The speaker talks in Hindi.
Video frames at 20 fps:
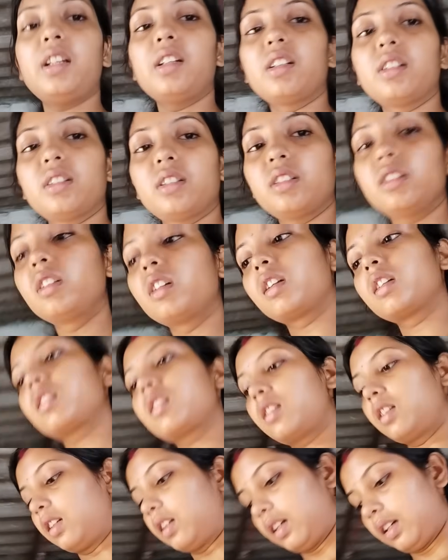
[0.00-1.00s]
है ना तो दर्द
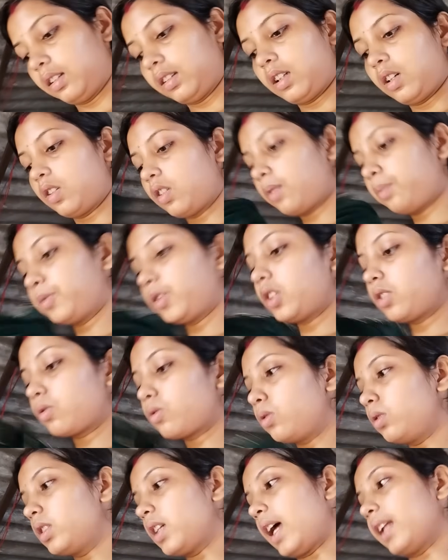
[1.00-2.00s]
करने लगता है और अब तो
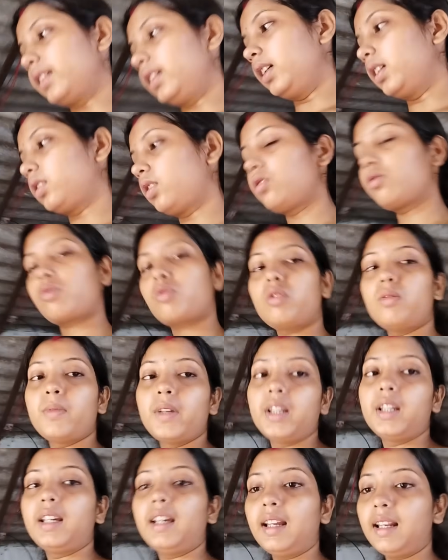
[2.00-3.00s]
स्कूल जाती है तो स्कूल
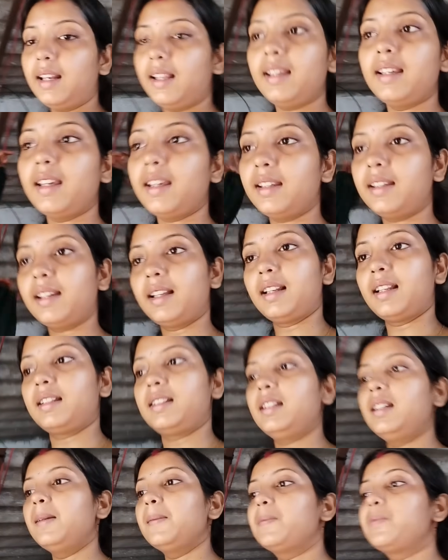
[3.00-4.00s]
में खेलेगी ही
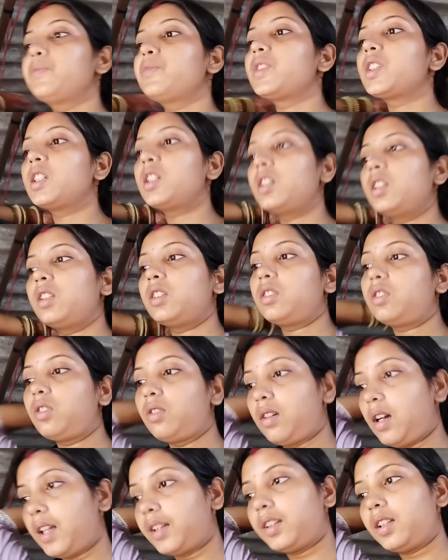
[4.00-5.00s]
खेलेगी
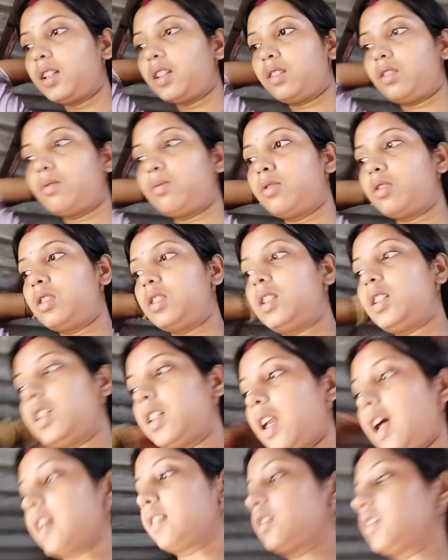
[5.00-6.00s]
तो आती है तो बोलती
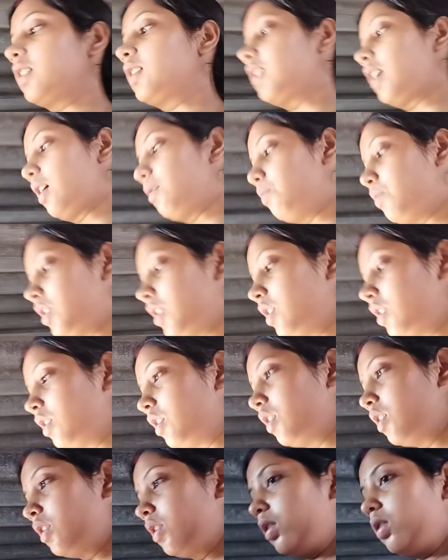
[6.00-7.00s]
है रात के टाइम में
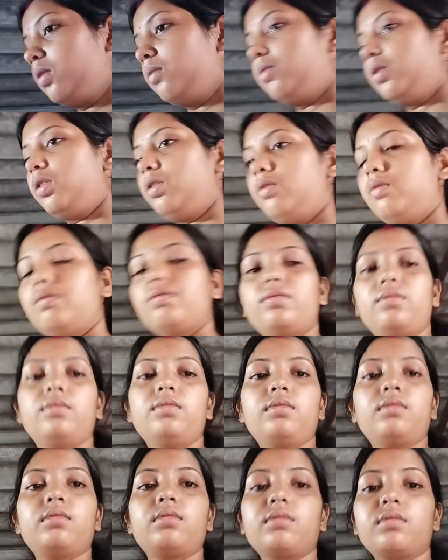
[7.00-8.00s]
फिर
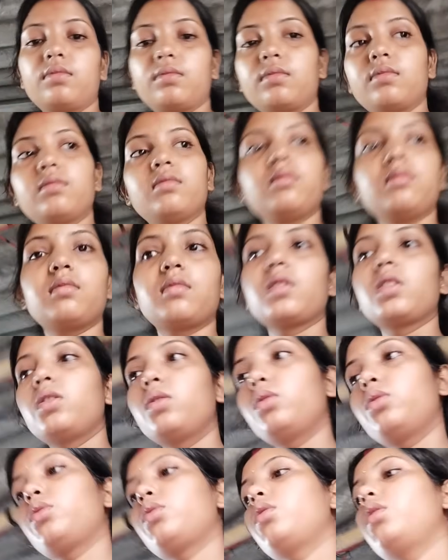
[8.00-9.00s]

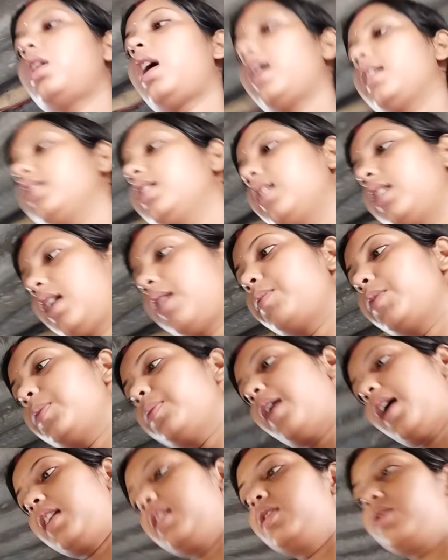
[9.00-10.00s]
उसको रात के टाइम
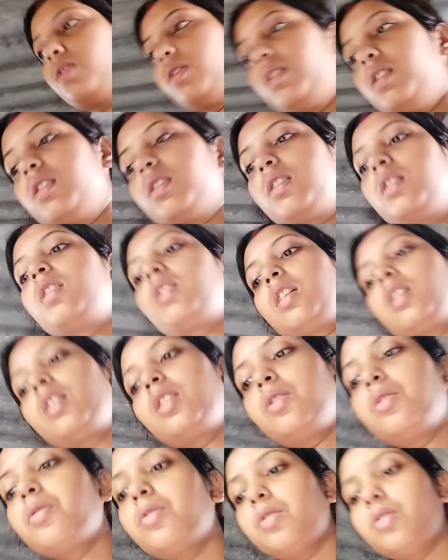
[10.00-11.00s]
में मालिश वालिश
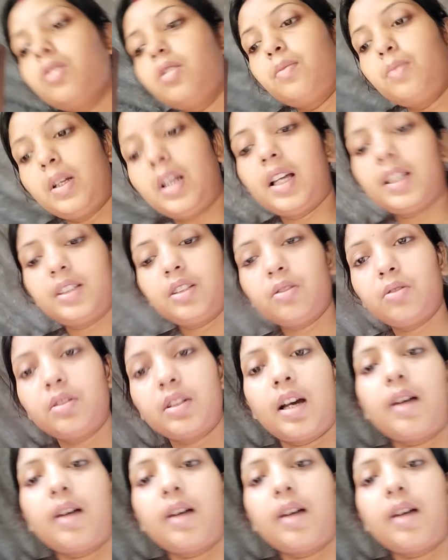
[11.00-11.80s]
करके दूध वूध पिलाती हूँ